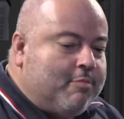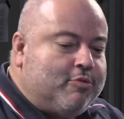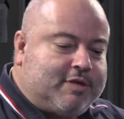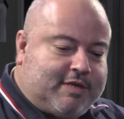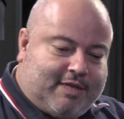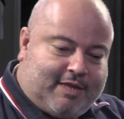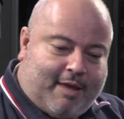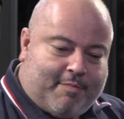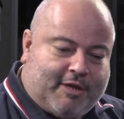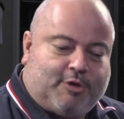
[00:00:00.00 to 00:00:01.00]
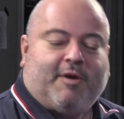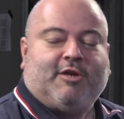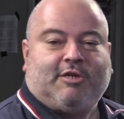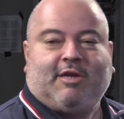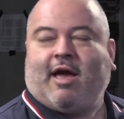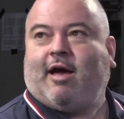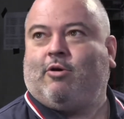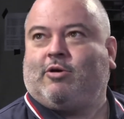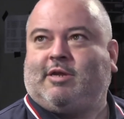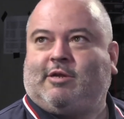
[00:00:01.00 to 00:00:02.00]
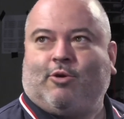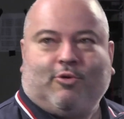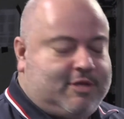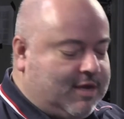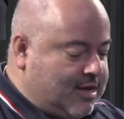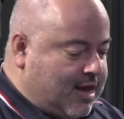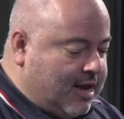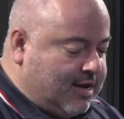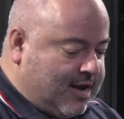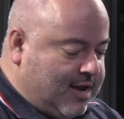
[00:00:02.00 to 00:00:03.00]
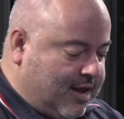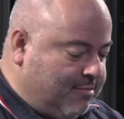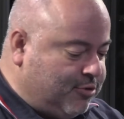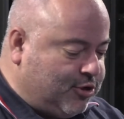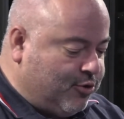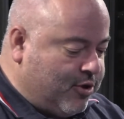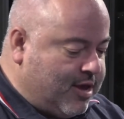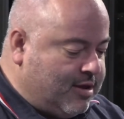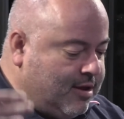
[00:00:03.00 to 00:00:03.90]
muss dementsprechend ja auch die Tonsignale dann eben steuern.